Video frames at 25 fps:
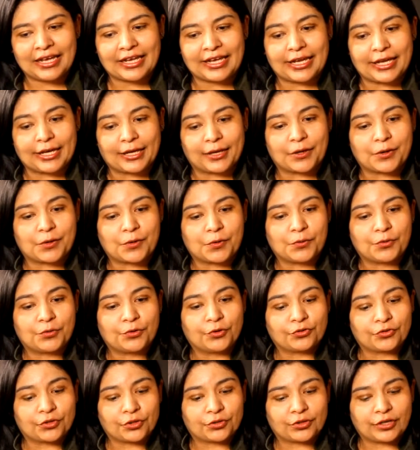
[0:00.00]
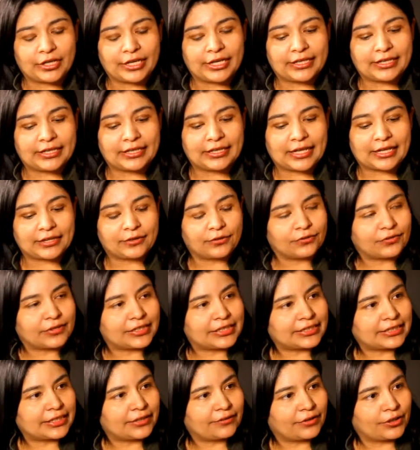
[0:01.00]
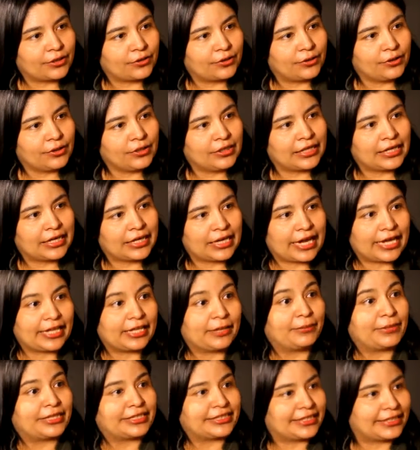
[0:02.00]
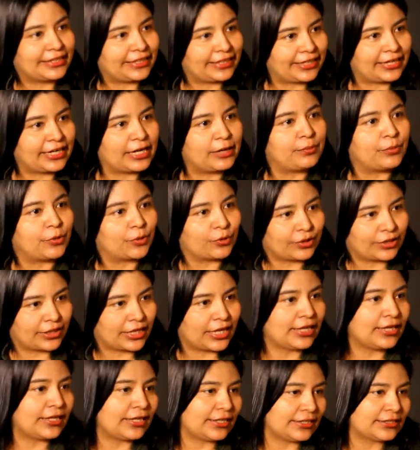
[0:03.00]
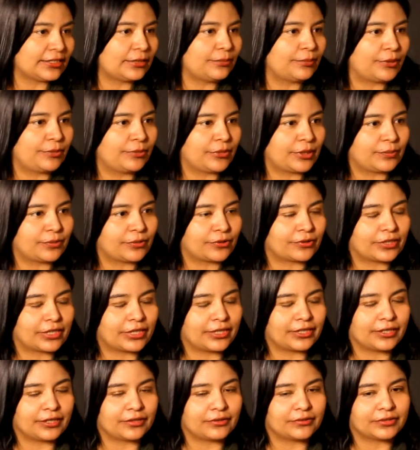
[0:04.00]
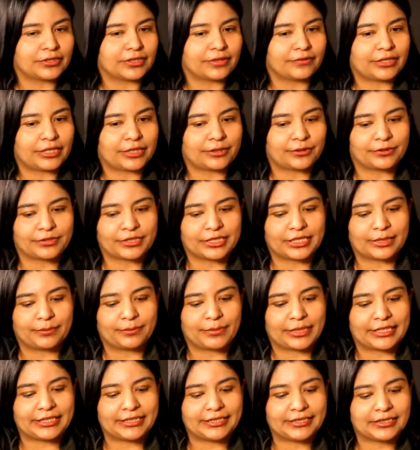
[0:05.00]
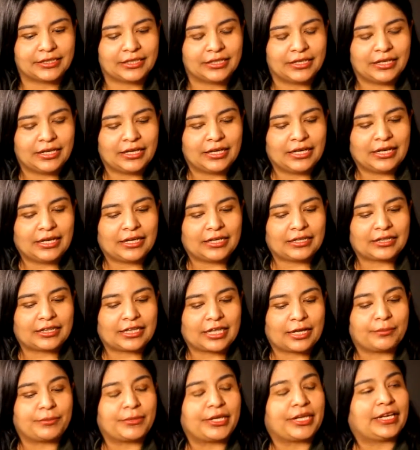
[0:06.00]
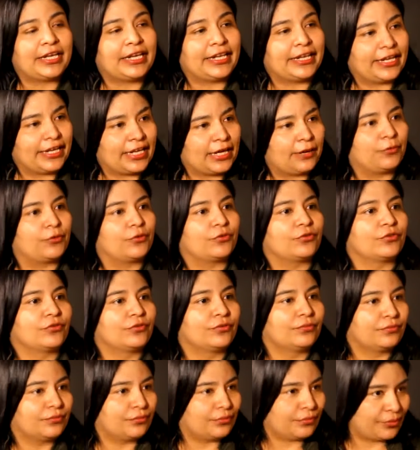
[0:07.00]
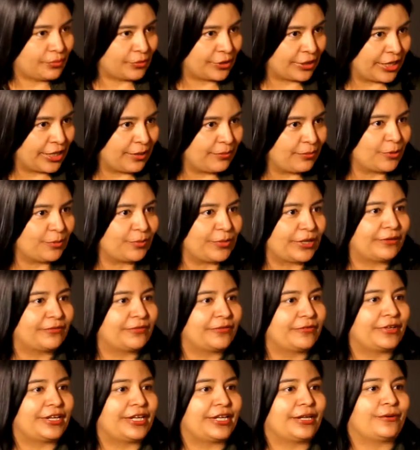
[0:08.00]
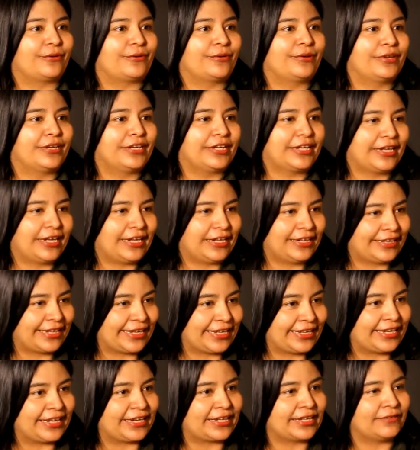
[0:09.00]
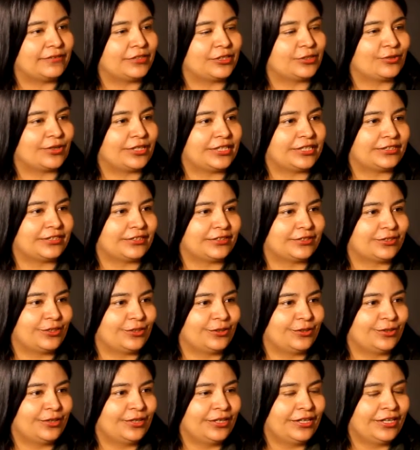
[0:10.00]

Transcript: Eh, nosotros en Datos El Salvador, además de tener el portal, que es el primer portal de datos abiertos en el país, también generamos, por ejemplo, para febrero, el taller de visualización,